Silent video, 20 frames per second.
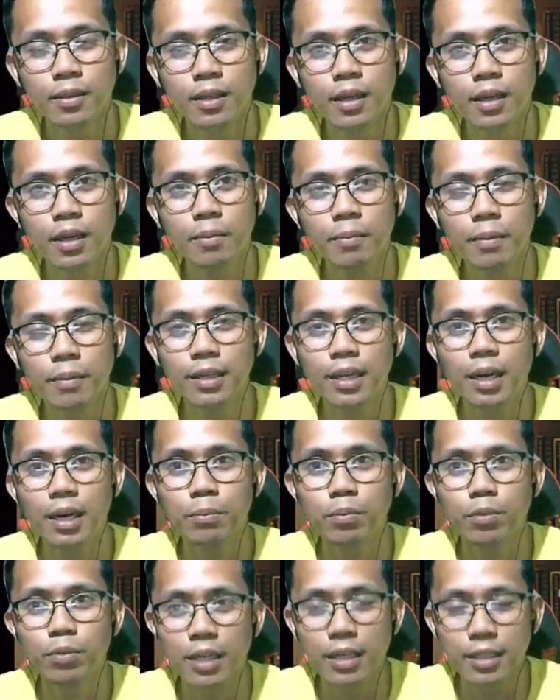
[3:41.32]
ay may
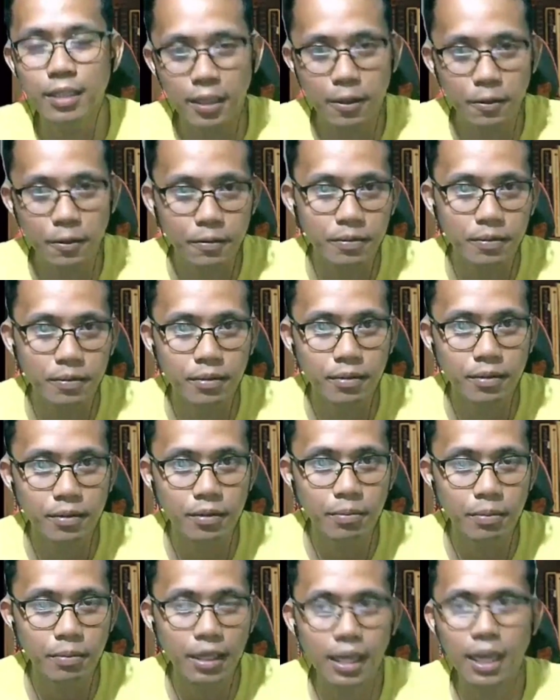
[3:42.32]
napuna daw.
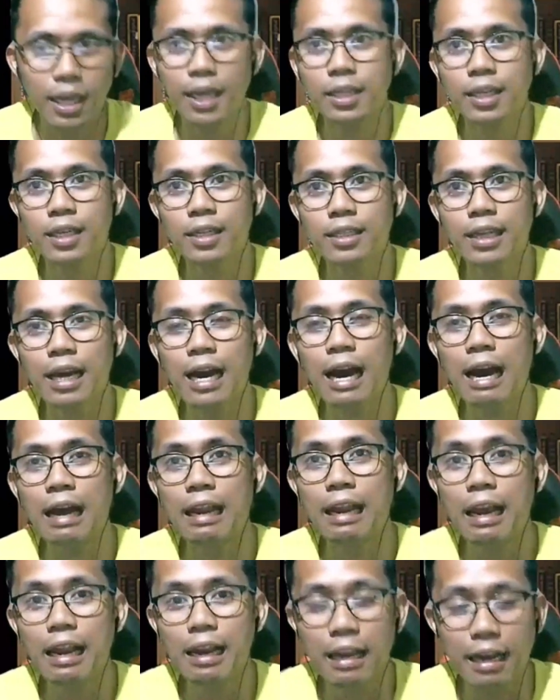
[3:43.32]
Bigla niyang
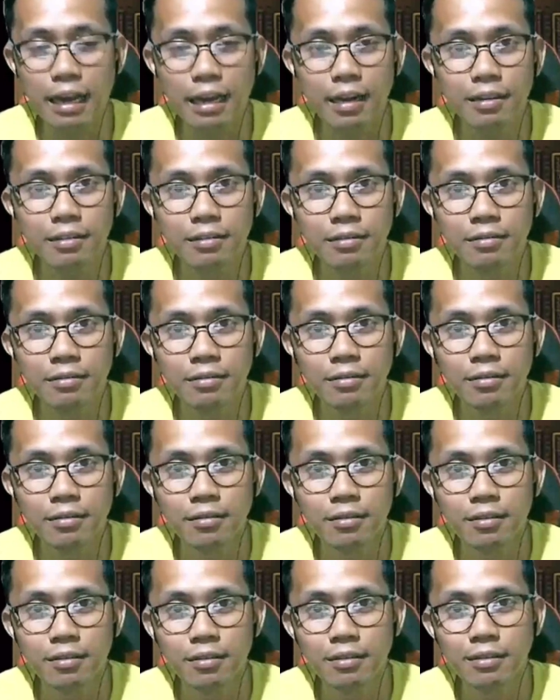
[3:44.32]
naalala
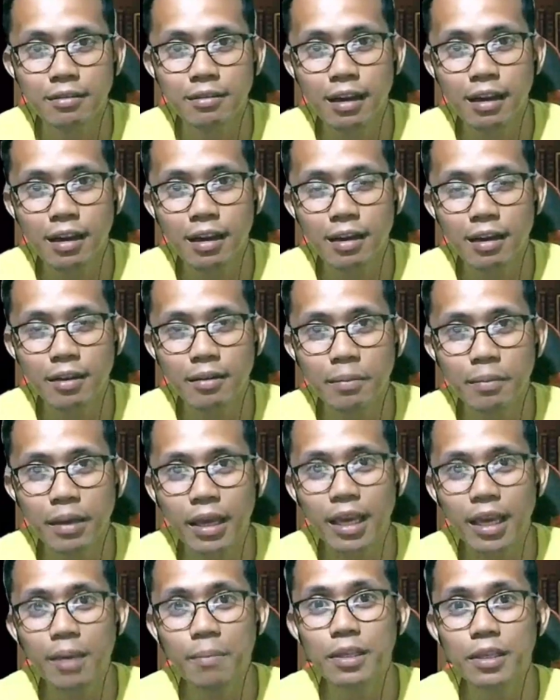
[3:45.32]
na may
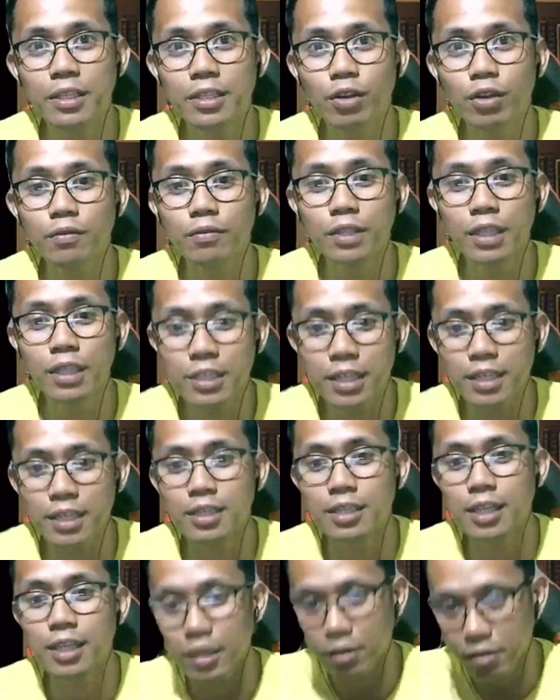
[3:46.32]
image of
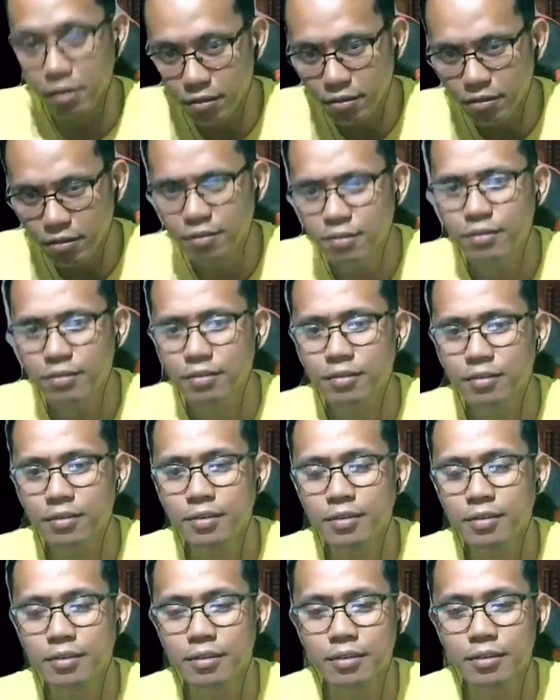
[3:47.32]
Jesus na ano?
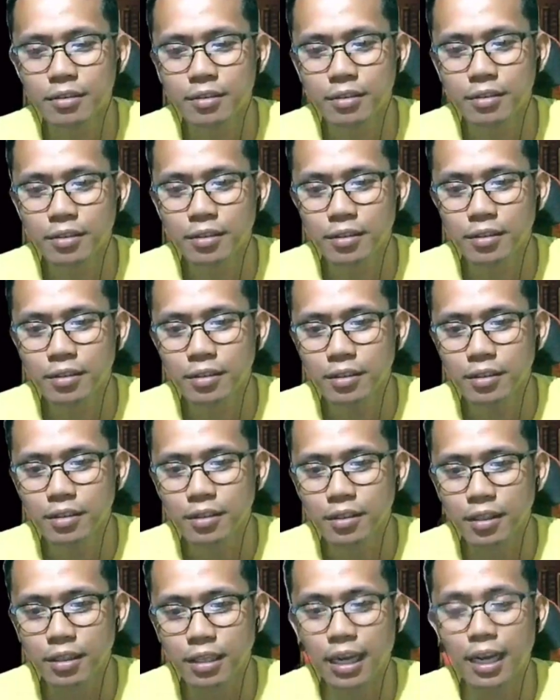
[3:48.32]
Yung ganitong hand sign.
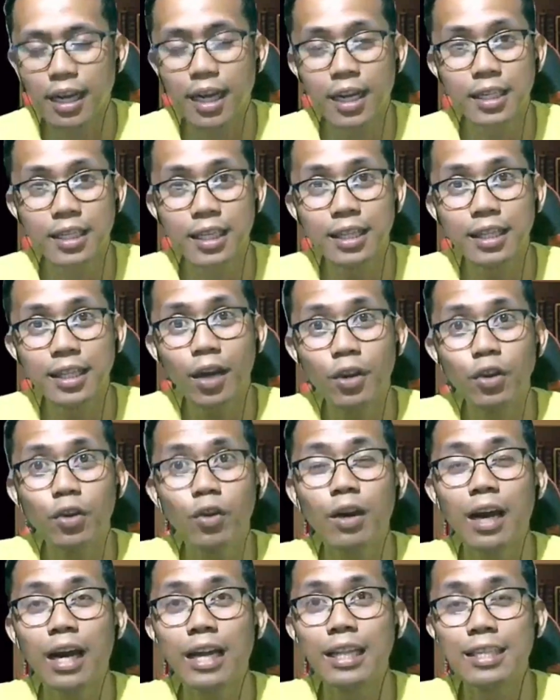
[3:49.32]
Na ganito
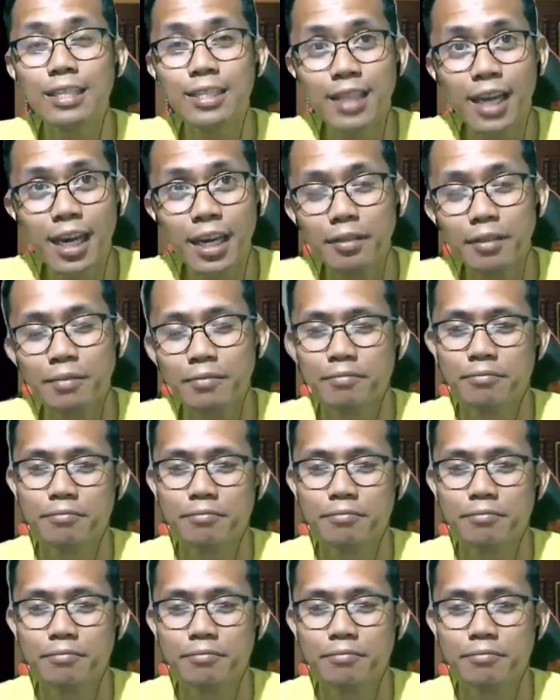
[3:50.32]
yung hand sign.